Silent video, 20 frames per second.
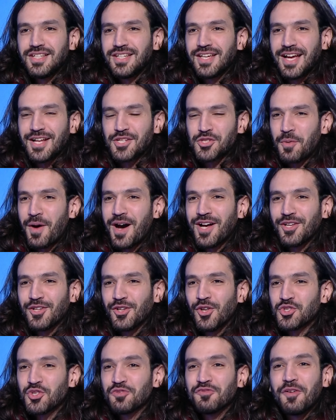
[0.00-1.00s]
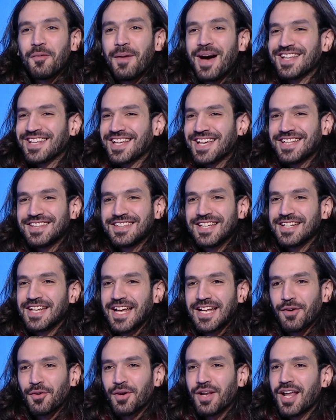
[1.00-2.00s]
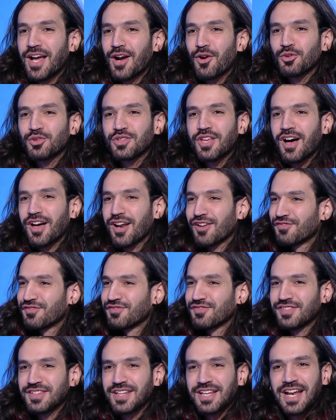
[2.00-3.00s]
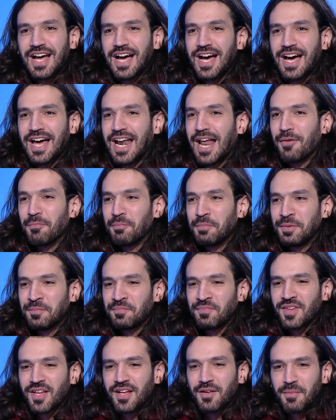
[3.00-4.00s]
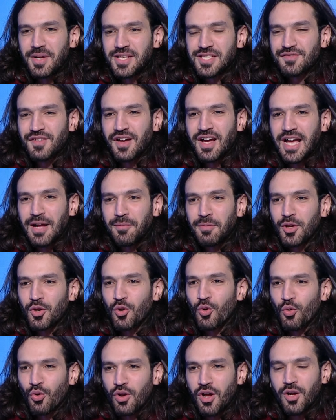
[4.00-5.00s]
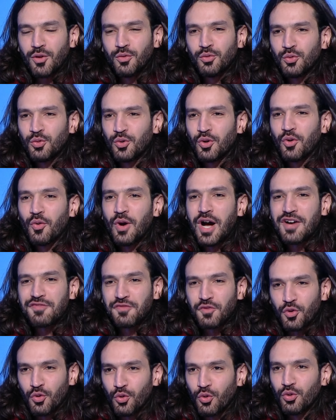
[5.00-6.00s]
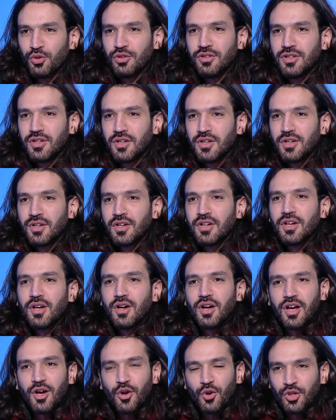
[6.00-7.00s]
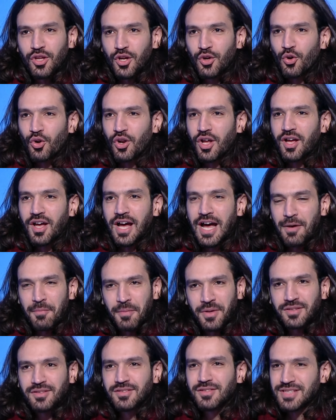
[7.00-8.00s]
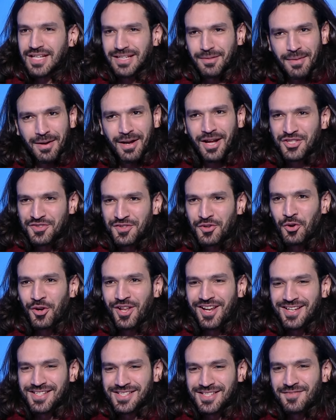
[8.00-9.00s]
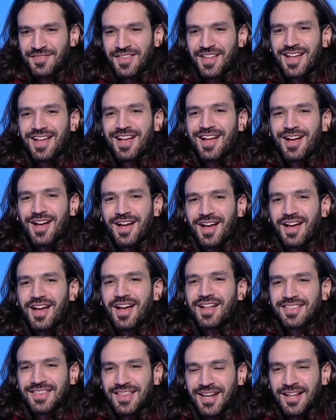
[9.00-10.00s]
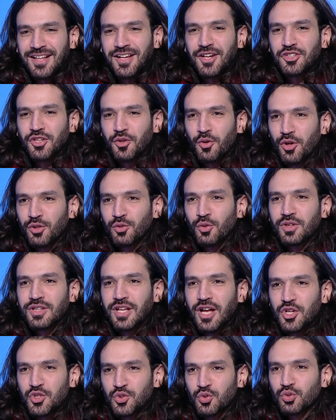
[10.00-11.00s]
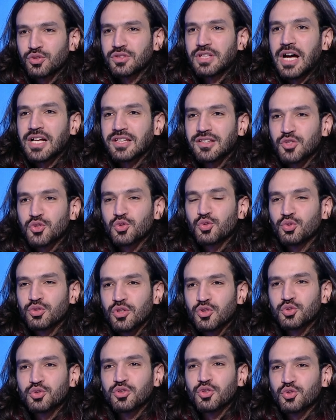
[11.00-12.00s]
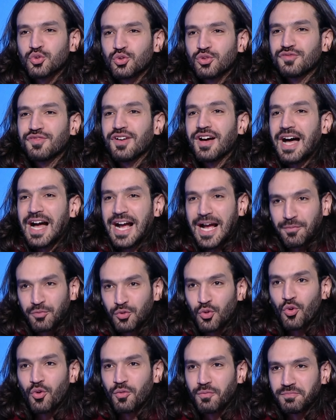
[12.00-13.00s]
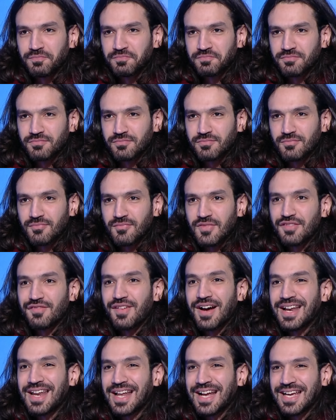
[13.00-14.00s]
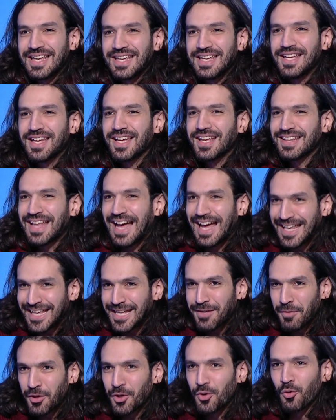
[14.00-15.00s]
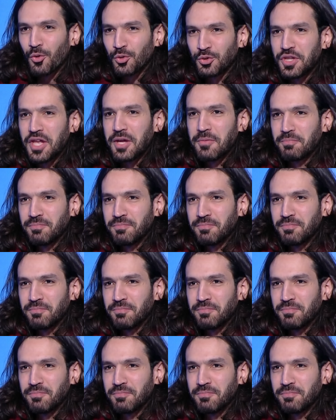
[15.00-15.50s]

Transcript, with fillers: يعني سبحان الله صدفه بحته جدا يعني ولا كنت اعرف ان انا هلعب بس فجاب لي الكوره ووقف الجون آه، خد كور آه، احمد ساعتها بقى كانش في كوريا لسه اه ثلاث آه، خطوات واطلع شوط قعدت اشوط اشوط اشوط فعجبتهم حلو فقال لك ايه ده هيجي منه قدام